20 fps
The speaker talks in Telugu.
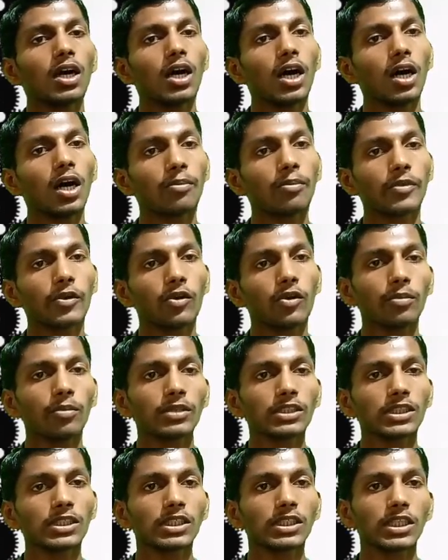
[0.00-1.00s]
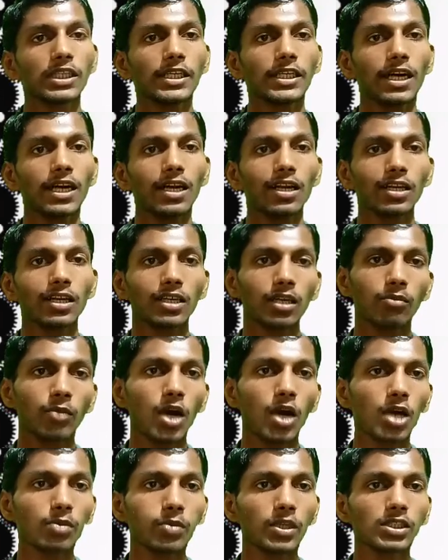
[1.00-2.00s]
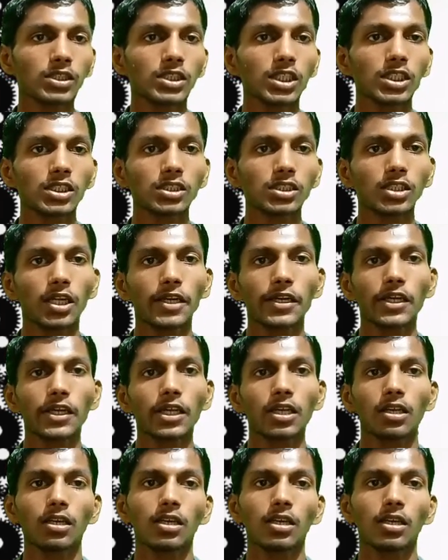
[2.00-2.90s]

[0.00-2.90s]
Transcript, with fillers: యాప్ని ఓపెన్ చేసేయండి అలాగే మాడిఫై సెట్టింగ్స్ అన్నీ